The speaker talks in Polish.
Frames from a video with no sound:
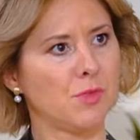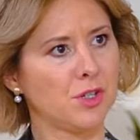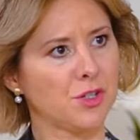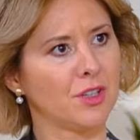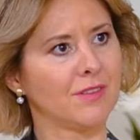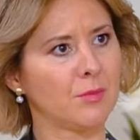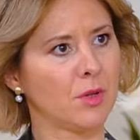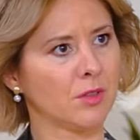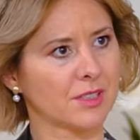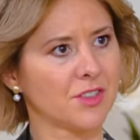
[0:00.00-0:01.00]
mięśniowa,
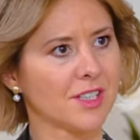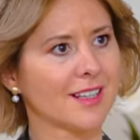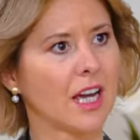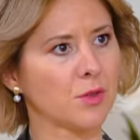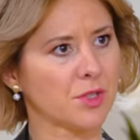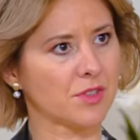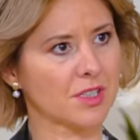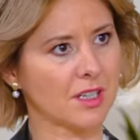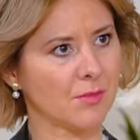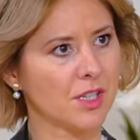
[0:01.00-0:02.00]
bo zaciskają się
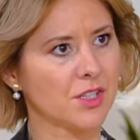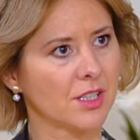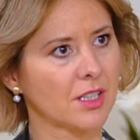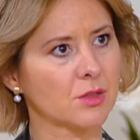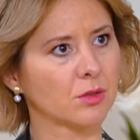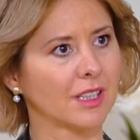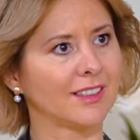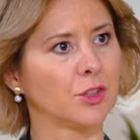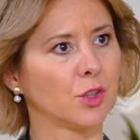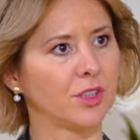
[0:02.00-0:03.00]
wszystkie mięśnie na skutek
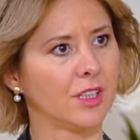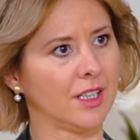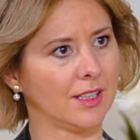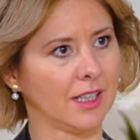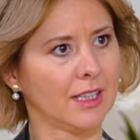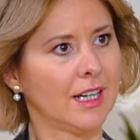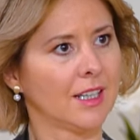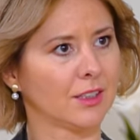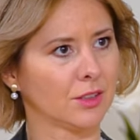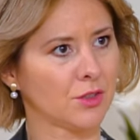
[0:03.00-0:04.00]
tak. niedotlenienia.
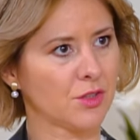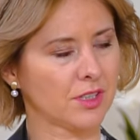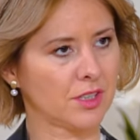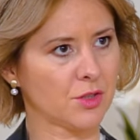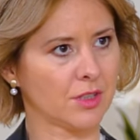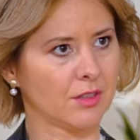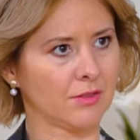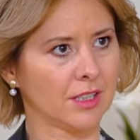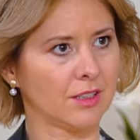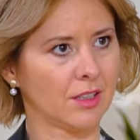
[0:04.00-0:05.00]
Dlatego, że też e,
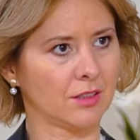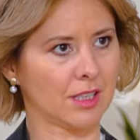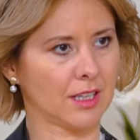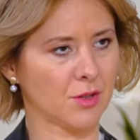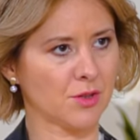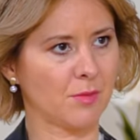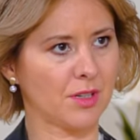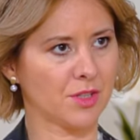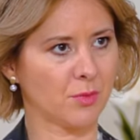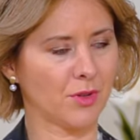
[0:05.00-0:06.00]
wtedy e, taka
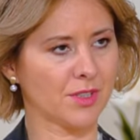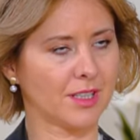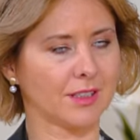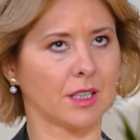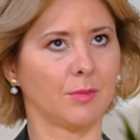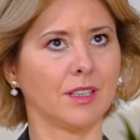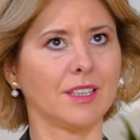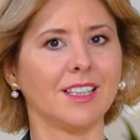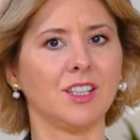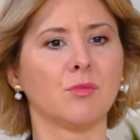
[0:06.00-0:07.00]
osoba cierpiąca na atak
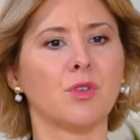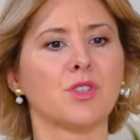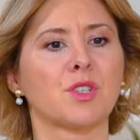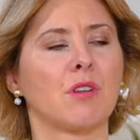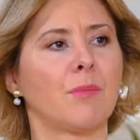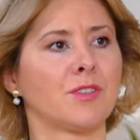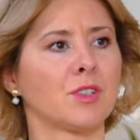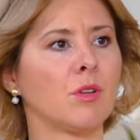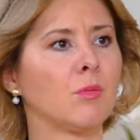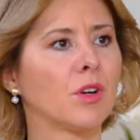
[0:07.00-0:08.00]
paniki nie może
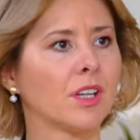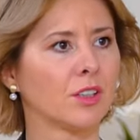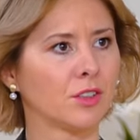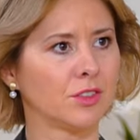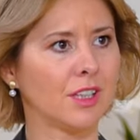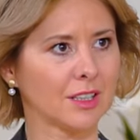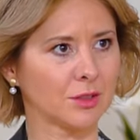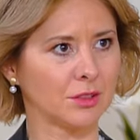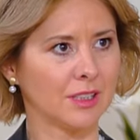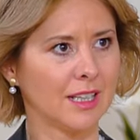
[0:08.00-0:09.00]
złapać głębokiego
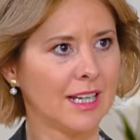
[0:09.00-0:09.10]
oddechu.